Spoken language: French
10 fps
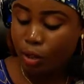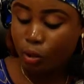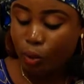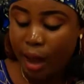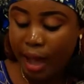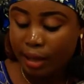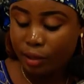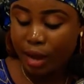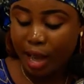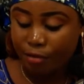droit
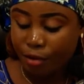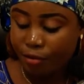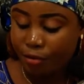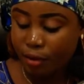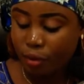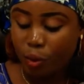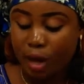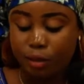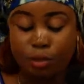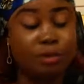de la veuve,
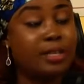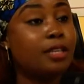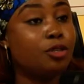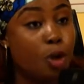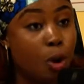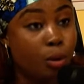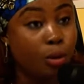droit de succession,